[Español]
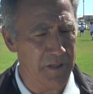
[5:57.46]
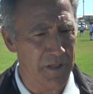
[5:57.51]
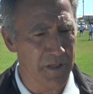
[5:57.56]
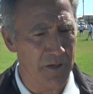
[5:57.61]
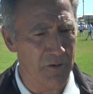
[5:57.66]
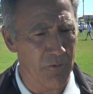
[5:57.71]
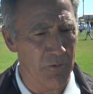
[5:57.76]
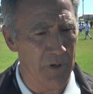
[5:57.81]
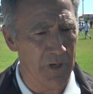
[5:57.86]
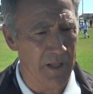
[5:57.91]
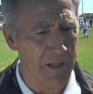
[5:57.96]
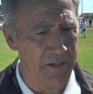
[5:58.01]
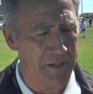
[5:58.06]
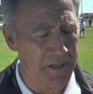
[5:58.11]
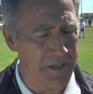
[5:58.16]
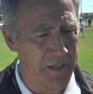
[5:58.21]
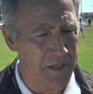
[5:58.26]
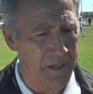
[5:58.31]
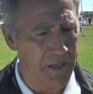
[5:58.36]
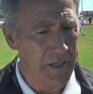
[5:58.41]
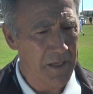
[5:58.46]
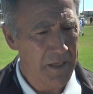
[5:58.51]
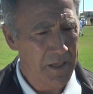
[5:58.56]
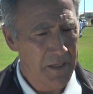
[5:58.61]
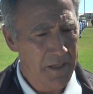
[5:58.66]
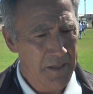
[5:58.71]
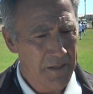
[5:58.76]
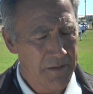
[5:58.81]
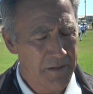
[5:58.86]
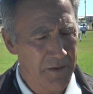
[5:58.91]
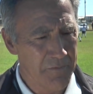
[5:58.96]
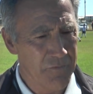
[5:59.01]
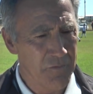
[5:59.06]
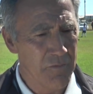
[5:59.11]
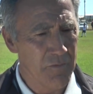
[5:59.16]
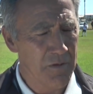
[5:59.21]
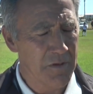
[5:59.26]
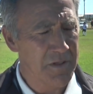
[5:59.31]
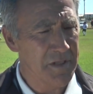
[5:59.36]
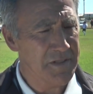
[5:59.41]
en escuelas de,
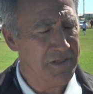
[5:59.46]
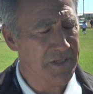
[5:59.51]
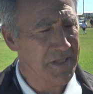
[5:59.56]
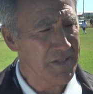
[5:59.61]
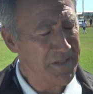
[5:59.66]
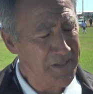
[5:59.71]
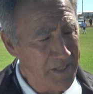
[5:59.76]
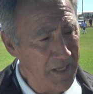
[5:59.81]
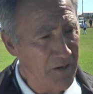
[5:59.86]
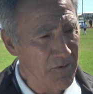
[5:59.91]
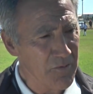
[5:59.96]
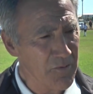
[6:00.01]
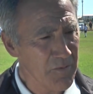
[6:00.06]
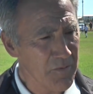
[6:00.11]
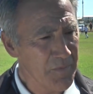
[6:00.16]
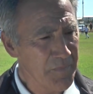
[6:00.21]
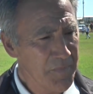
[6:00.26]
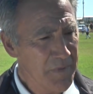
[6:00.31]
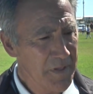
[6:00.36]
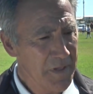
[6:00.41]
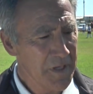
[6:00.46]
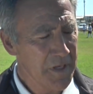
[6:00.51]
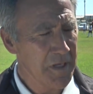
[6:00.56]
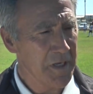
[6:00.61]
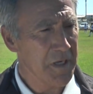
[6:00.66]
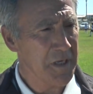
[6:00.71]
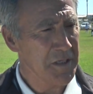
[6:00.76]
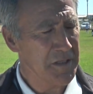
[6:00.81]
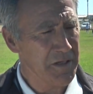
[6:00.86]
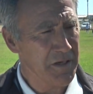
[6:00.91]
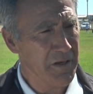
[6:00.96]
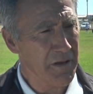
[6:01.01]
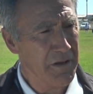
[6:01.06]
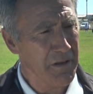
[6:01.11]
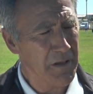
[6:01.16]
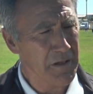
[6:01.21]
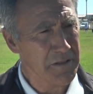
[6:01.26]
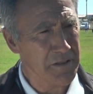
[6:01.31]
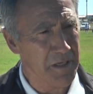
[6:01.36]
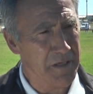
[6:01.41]
fútbol de Santiago, eh, que
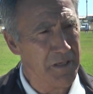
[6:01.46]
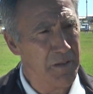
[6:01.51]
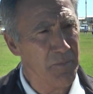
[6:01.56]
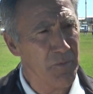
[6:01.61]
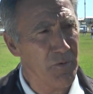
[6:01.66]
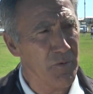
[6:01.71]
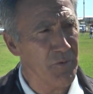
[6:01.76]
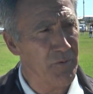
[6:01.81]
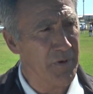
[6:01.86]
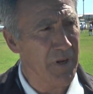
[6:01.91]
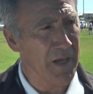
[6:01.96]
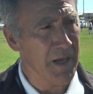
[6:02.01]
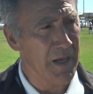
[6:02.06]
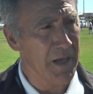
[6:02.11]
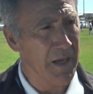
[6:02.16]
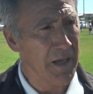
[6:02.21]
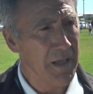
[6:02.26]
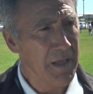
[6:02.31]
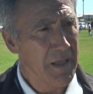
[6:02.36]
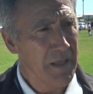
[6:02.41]
trajimos una